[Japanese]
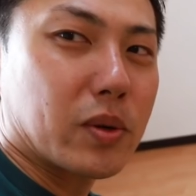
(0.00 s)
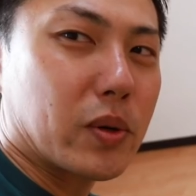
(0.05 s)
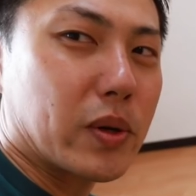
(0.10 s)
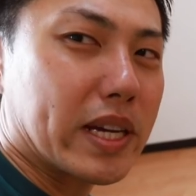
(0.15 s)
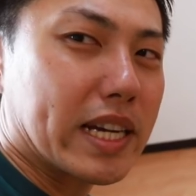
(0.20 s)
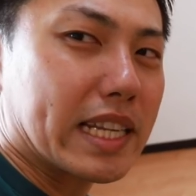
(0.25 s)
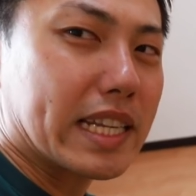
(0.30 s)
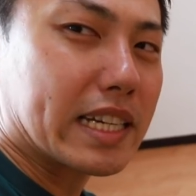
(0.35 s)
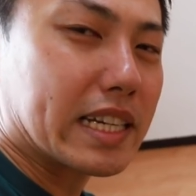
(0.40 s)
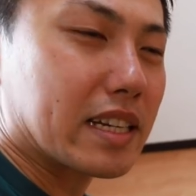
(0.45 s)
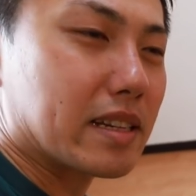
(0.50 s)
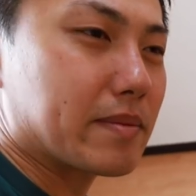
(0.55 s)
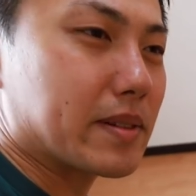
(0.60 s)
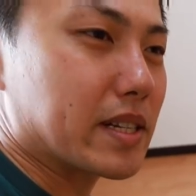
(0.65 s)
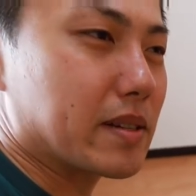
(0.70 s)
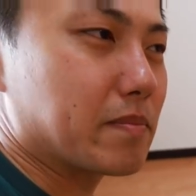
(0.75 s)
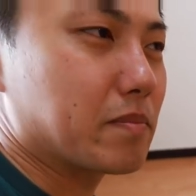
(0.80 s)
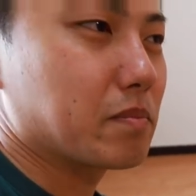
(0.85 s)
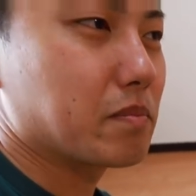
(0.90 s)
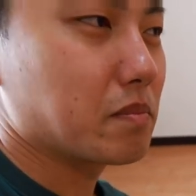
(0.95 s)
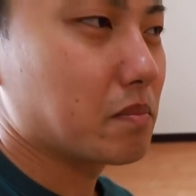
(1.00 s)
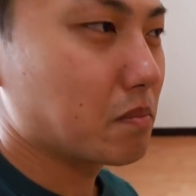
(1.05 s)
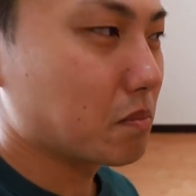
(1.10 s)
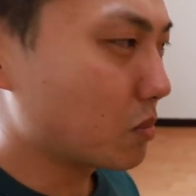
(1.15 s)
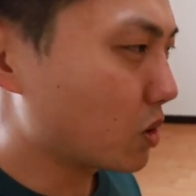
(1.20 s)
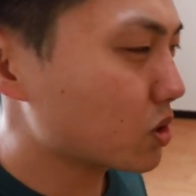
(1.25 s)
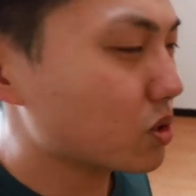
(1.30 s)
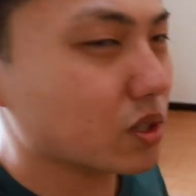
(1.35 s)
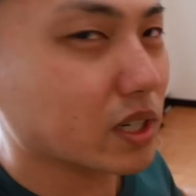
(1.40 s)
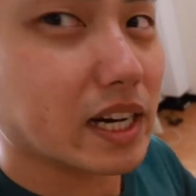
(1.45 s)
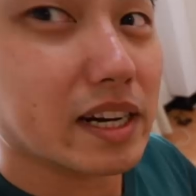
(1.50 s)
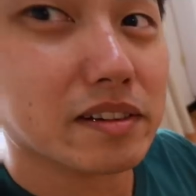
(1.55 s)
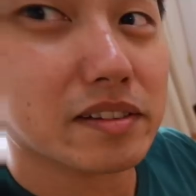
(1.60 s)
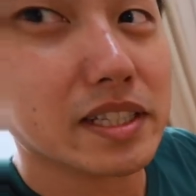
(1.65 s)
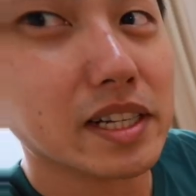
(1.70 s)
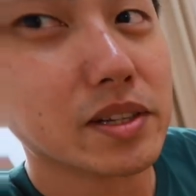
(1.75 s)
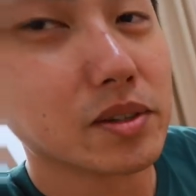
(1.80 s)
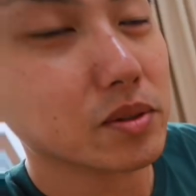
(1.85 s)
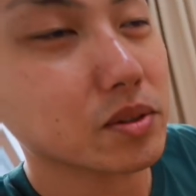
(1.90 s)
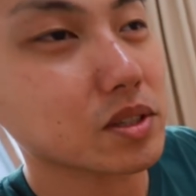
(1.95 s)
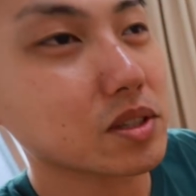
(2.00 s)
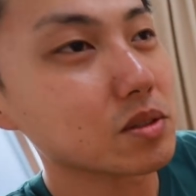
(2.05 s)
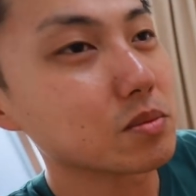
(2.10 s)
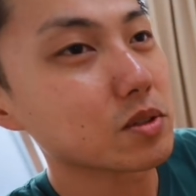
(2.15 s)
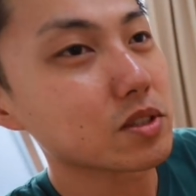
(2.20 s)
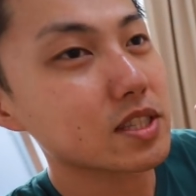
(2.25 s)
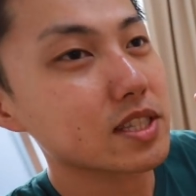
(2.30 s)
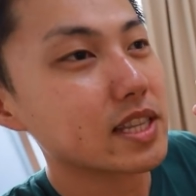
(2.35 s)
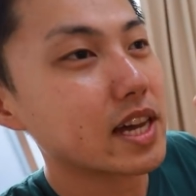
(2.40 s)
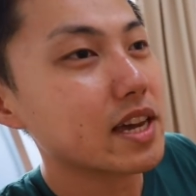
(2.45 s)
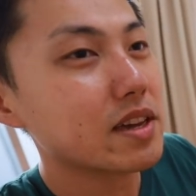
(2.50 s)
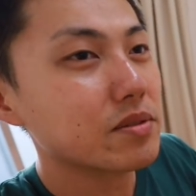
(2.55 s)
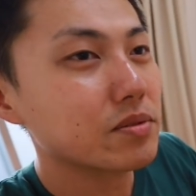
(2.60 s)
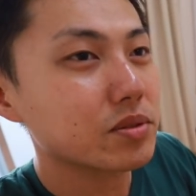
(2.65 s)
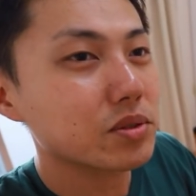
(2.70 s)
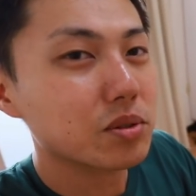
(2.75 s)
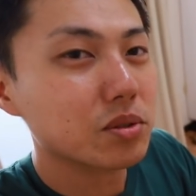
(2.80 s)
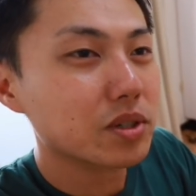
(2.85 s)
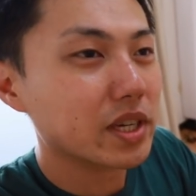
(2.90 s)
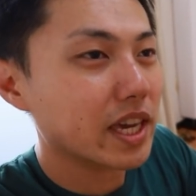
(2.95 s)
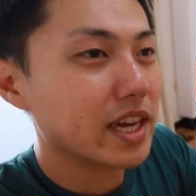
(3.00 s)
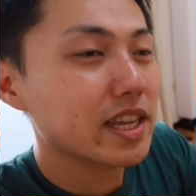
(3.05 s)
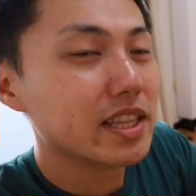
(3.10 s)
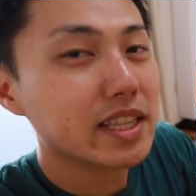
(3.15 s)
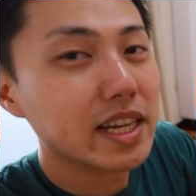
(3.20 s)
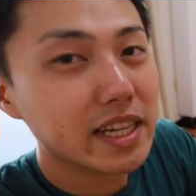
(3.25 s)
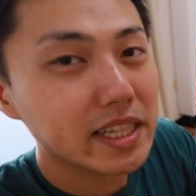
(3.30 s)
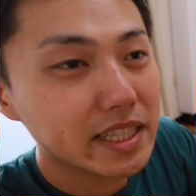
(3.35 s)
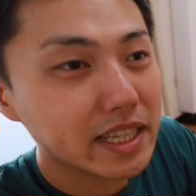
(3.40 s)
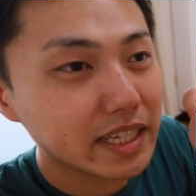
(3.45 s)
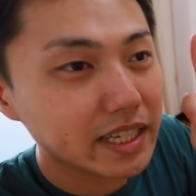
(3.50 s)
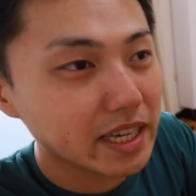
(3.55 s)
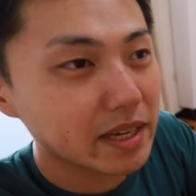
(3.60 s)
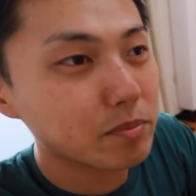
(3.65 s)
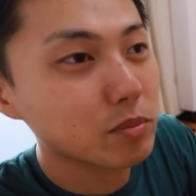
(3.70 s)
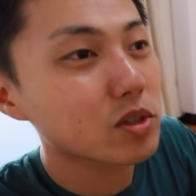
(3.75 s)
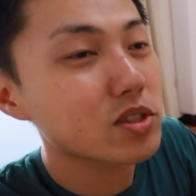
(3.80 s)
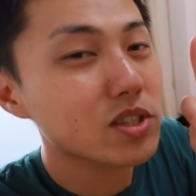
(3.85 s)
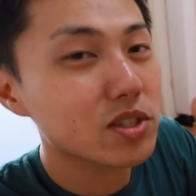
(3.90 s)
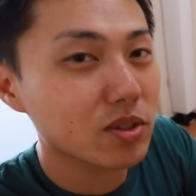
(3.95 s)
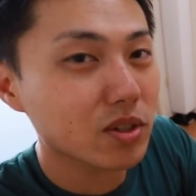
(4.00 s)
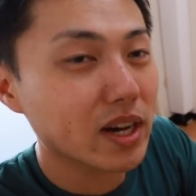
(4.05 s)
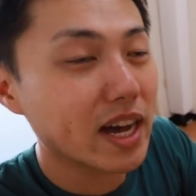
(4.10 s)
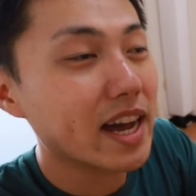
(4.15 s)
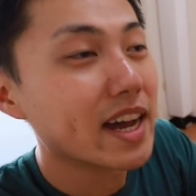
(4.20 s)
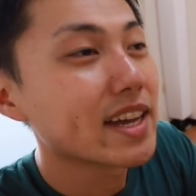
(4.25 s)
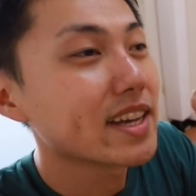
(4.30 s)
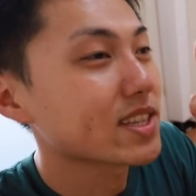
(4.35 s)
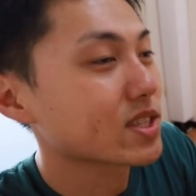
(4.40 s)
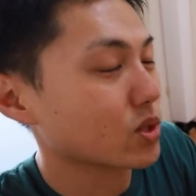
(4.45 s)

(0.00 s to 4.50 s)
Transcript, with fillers: これがなければもっと軽くなるよっていう、もう財布と携帯だけ持つのが、